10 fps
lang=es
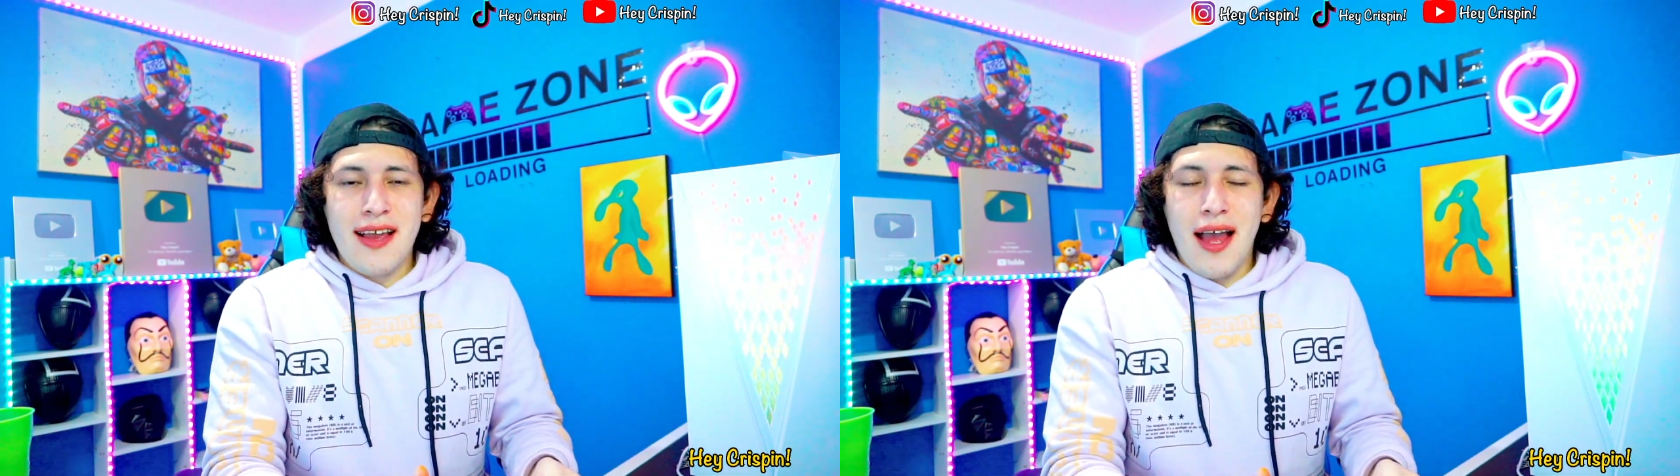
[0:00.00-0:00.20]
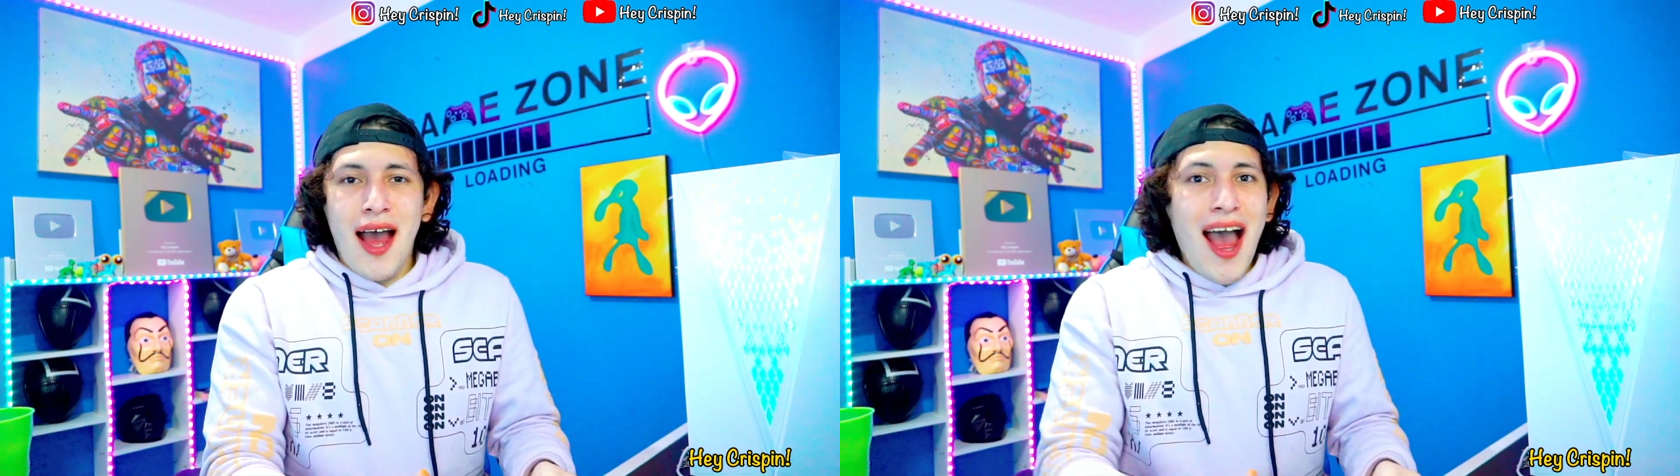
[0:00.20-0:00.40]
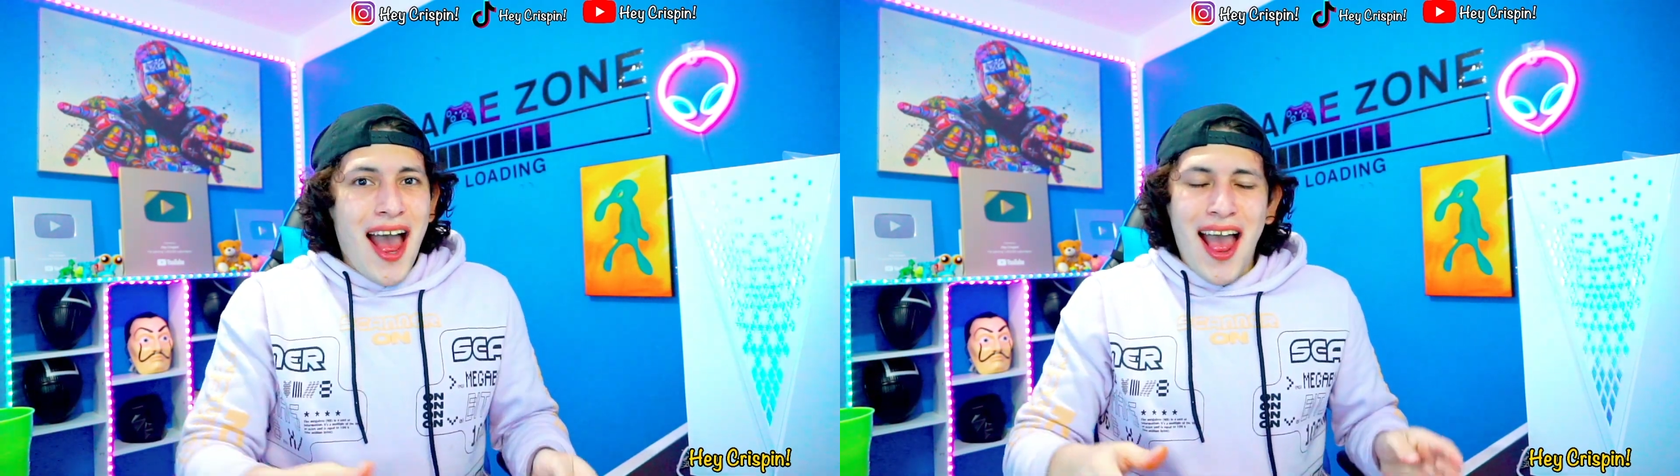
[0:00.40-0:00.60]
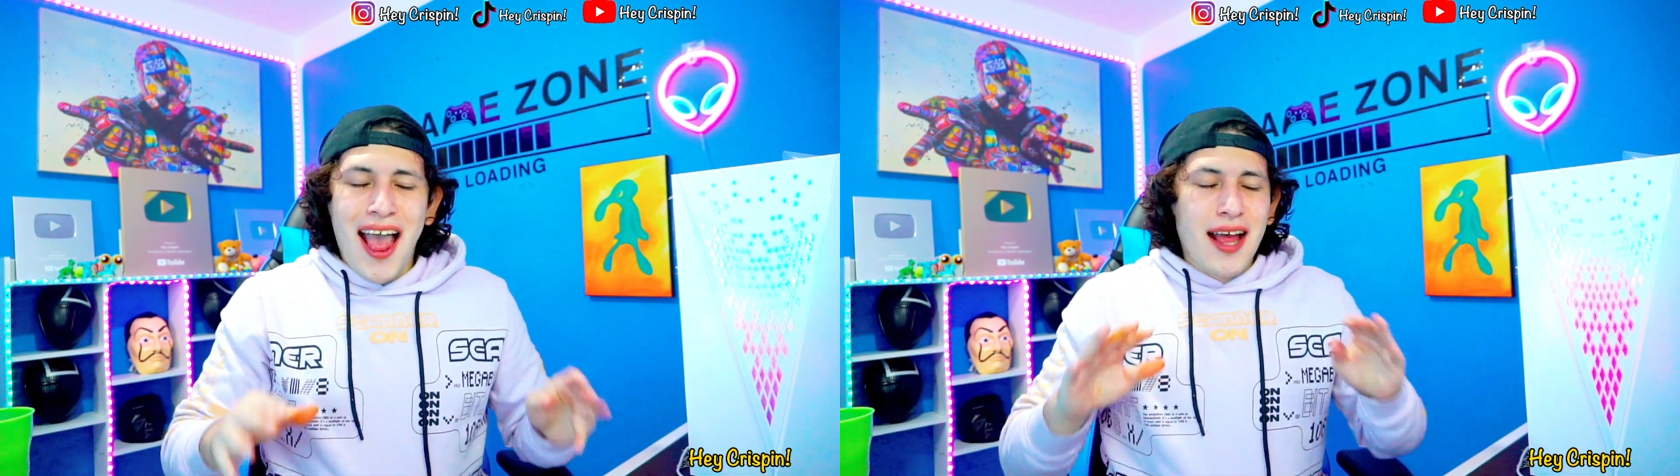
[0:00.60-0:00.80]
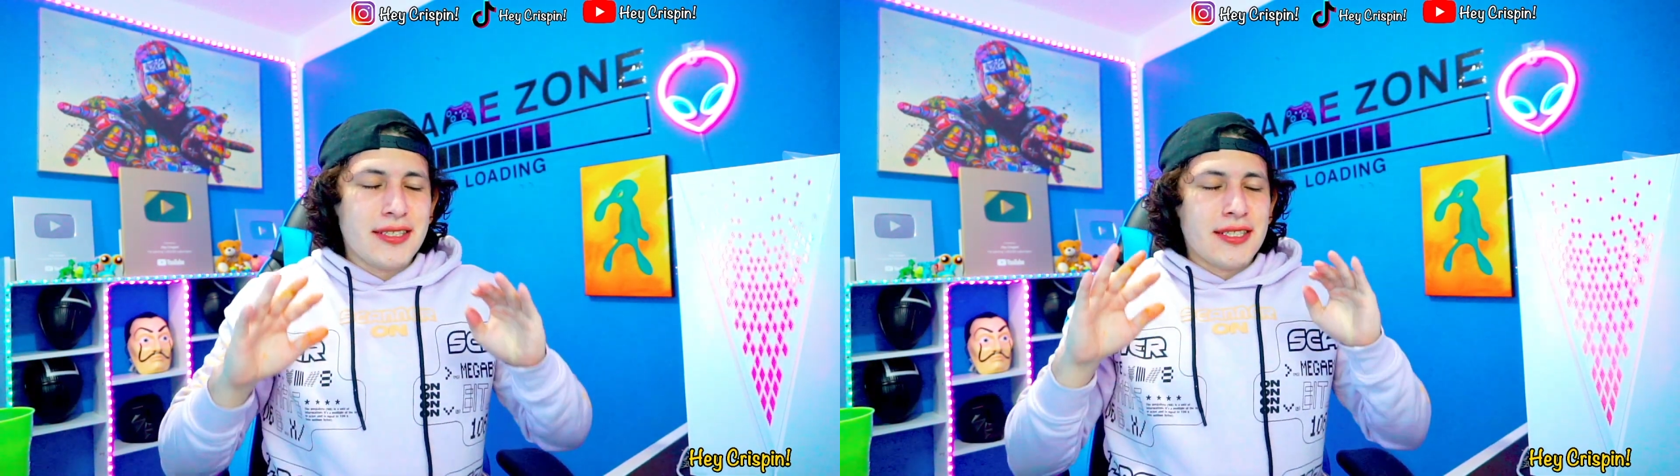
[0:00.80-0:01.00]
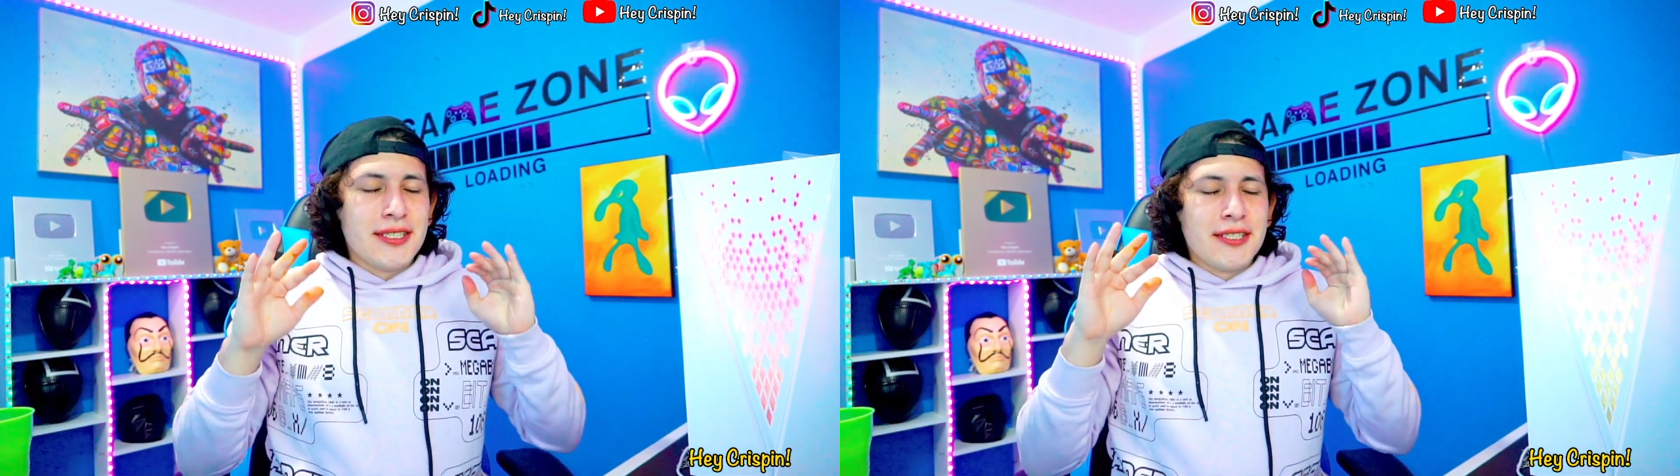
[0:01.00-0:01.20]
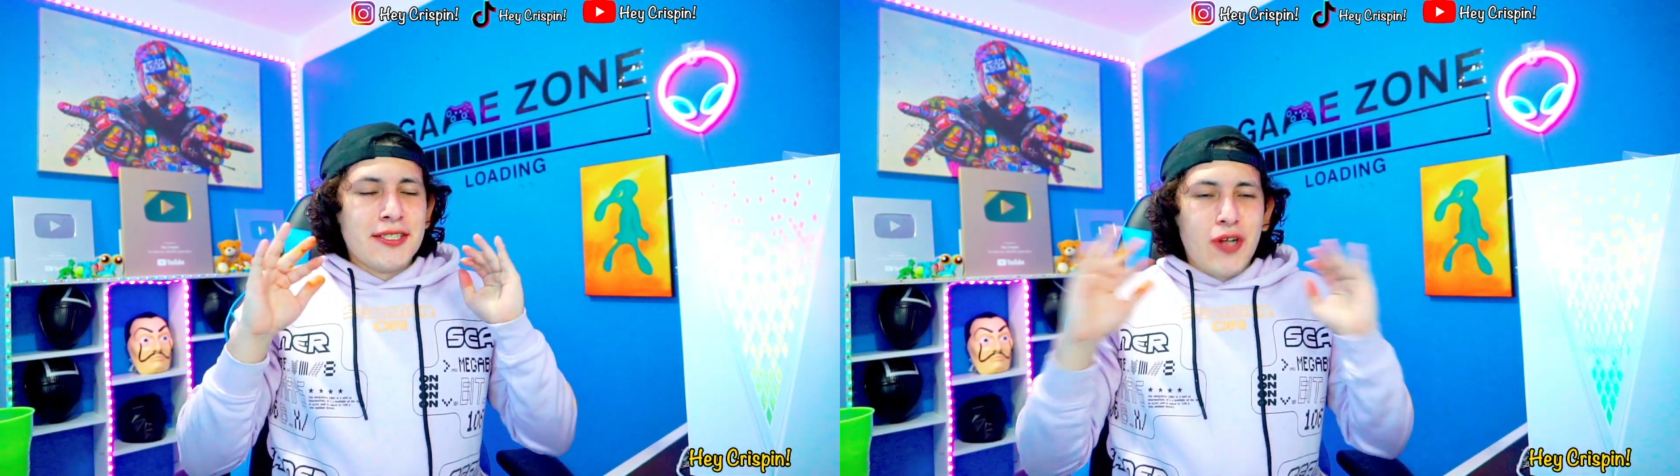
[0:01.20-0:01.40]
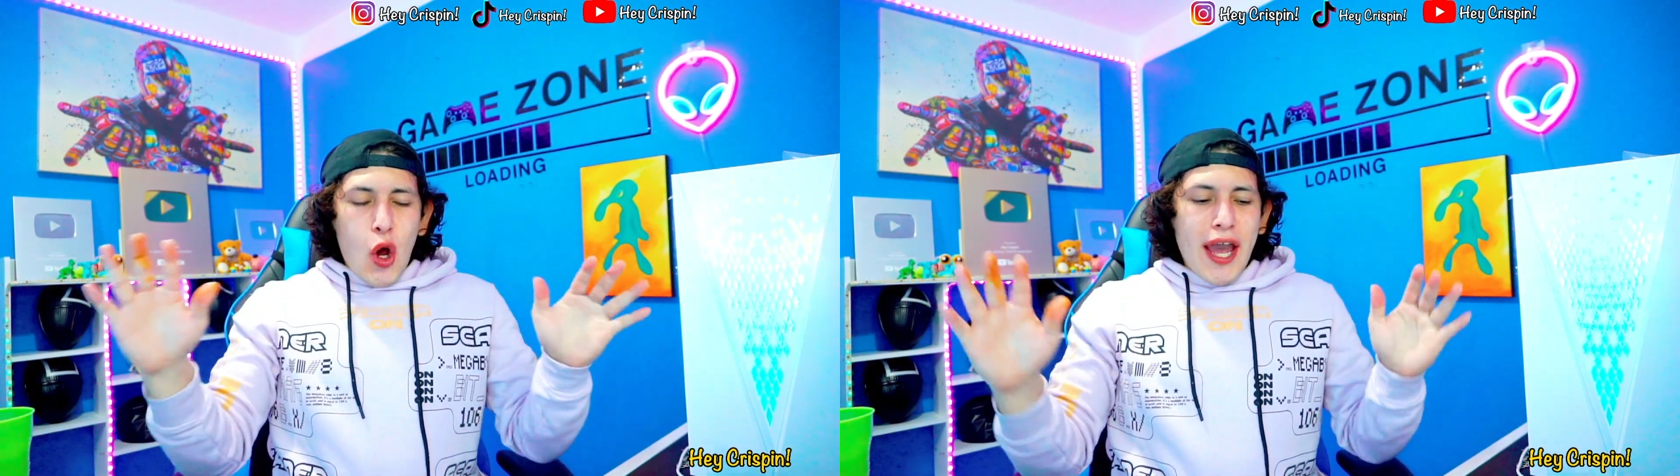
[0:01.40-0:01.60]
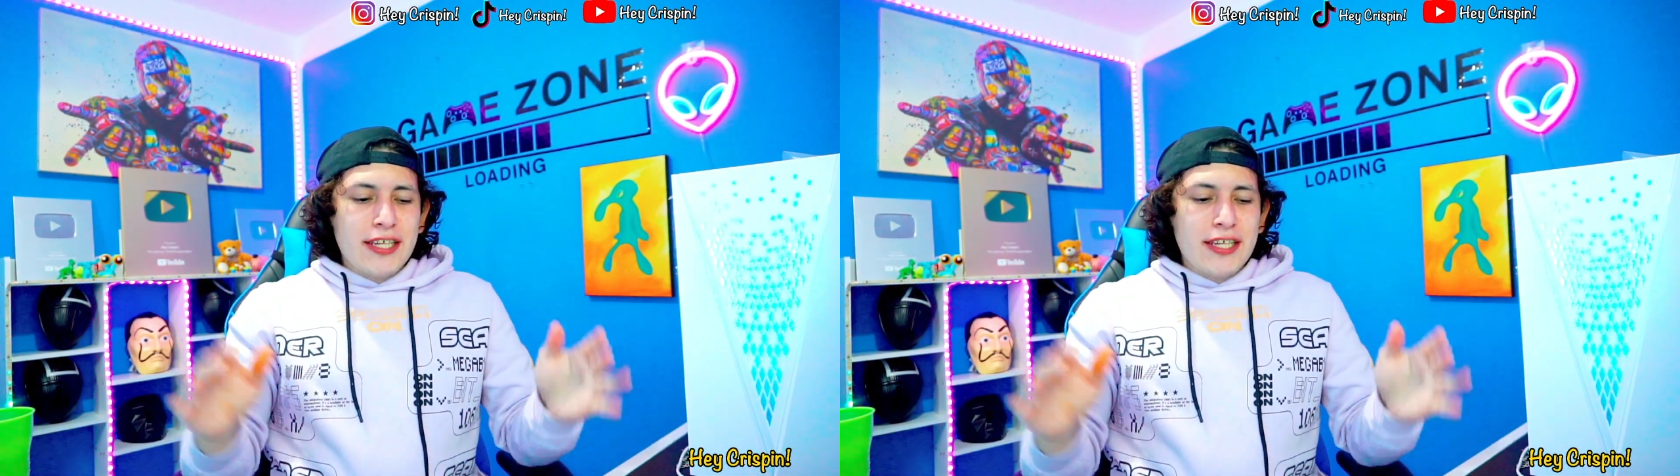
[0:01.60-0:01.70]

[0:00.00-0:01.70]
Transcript: Ah. Ok,